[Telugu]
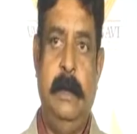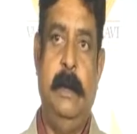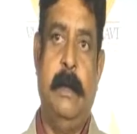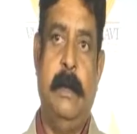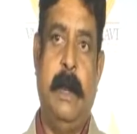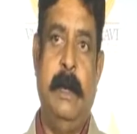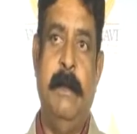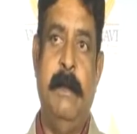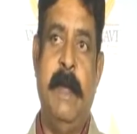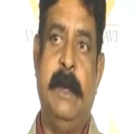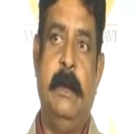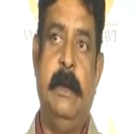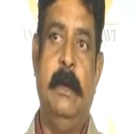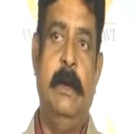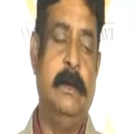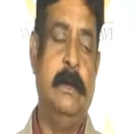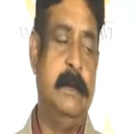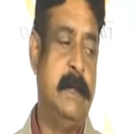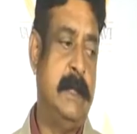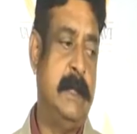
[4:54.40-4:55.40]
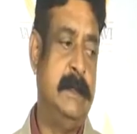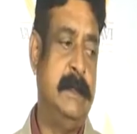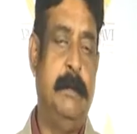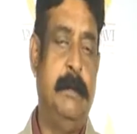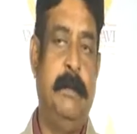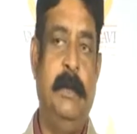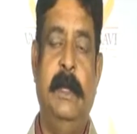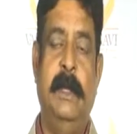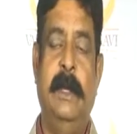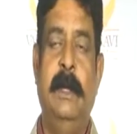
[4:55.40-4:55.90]
అన్ని అన్ని బ్యాంకుల్లో శాంక్షన్
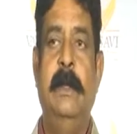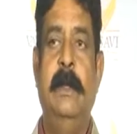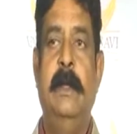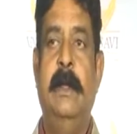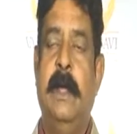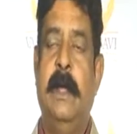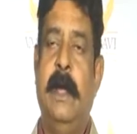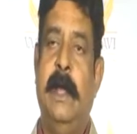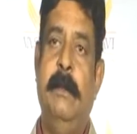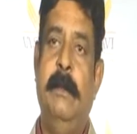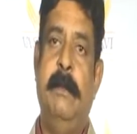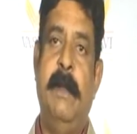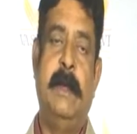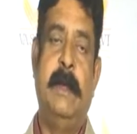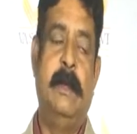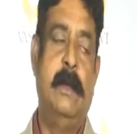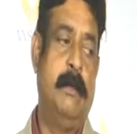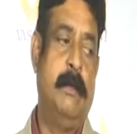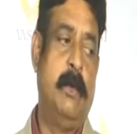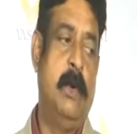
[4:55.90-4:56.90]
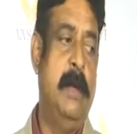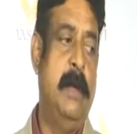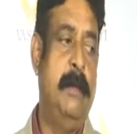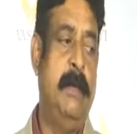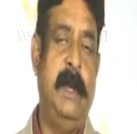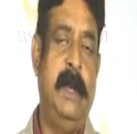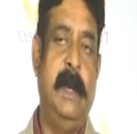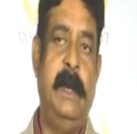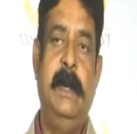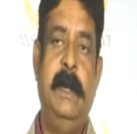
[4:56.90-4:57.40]
అయిపోయిందండి అన్ని బ్యాంకు అప్రూవల్
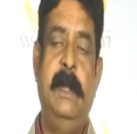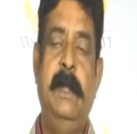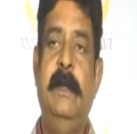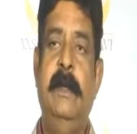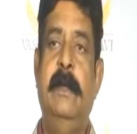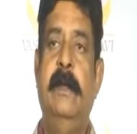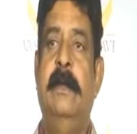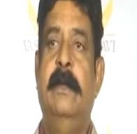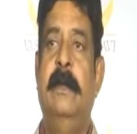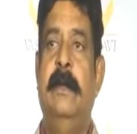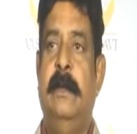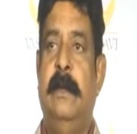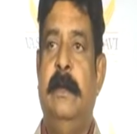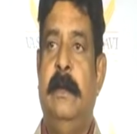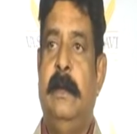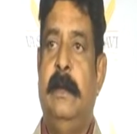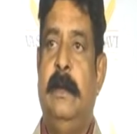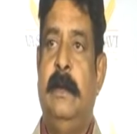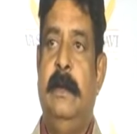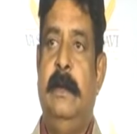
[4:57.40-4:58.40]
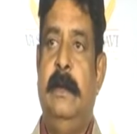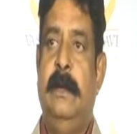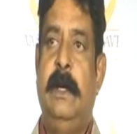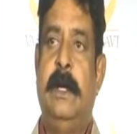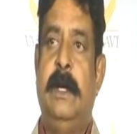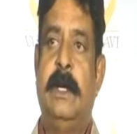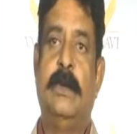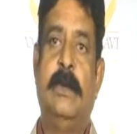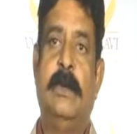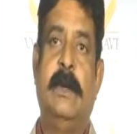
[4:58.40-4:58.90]
అయిపోయినాయండి
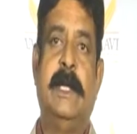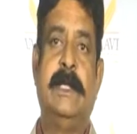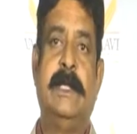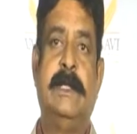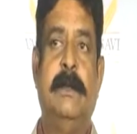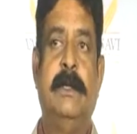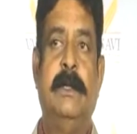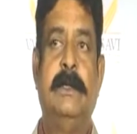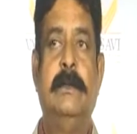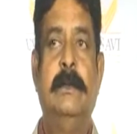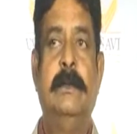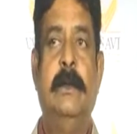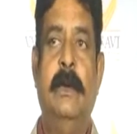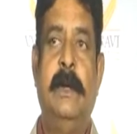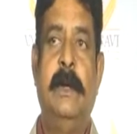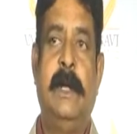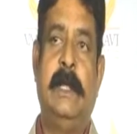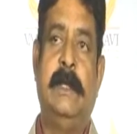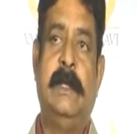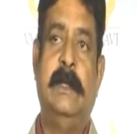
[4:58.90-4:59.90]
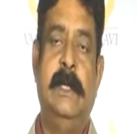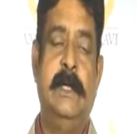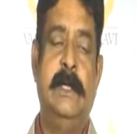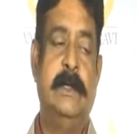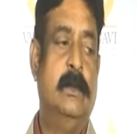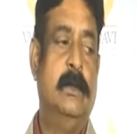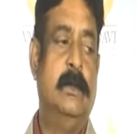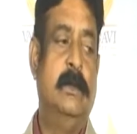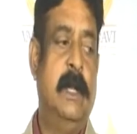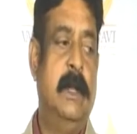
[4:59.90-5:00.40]
ఇంట్రెస్ట్ ఉన్న కస్టమర్స్ లోన్కి వెళ్తుంది
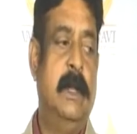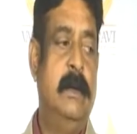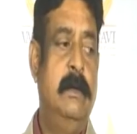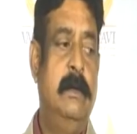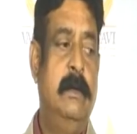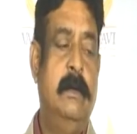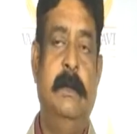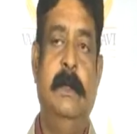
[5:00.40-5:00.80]
తీసుకుంటున్నారు